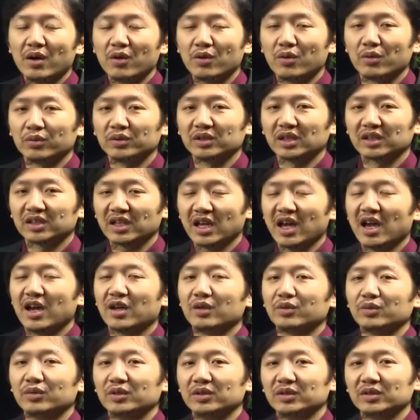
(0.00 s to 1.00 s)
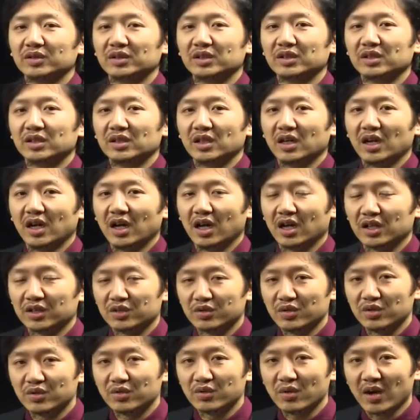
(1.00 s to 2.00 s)
宏的态度，啊，
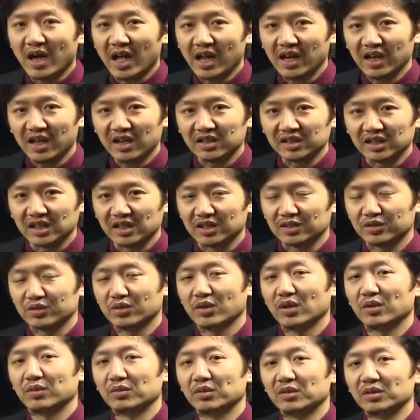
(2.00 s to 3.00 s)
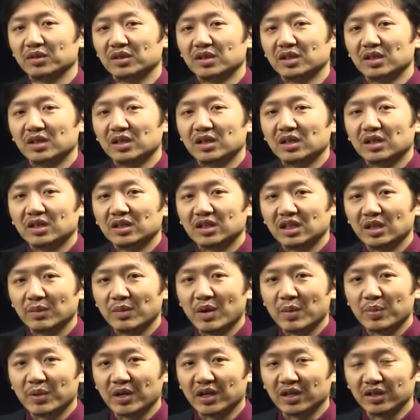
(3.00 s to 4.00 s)
去原谅他的错误。那
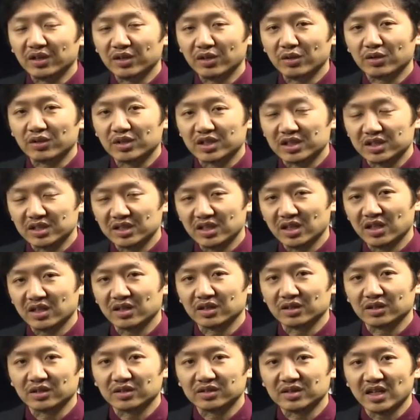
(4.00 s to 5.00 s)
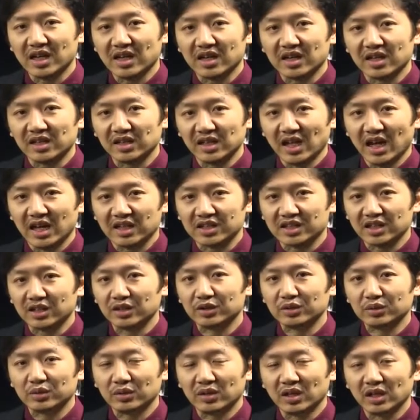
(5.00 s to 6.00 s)
么，朋友实际上在很大
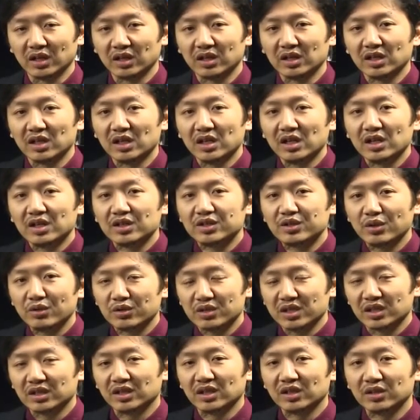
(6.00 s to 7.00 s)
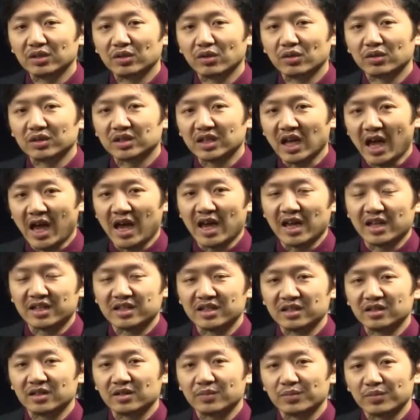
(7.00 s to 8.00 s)
程度上，就是能够改
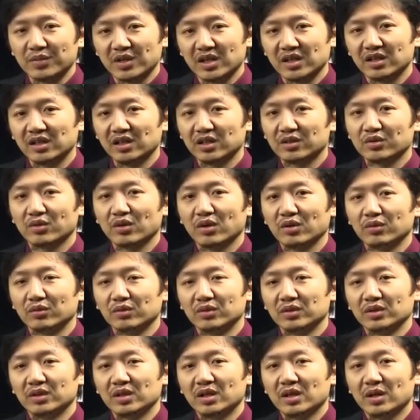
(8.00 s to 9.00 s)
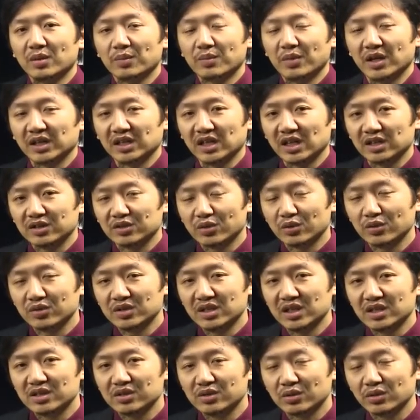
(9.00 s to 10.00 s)
正别人的错误，把他重
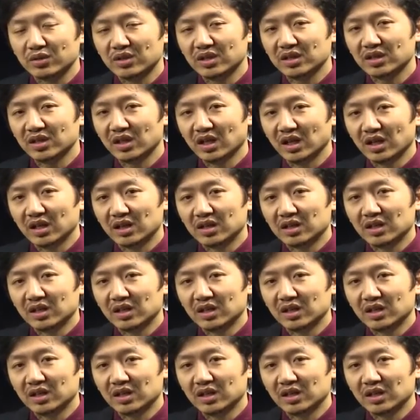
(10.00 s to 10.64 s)
新从一个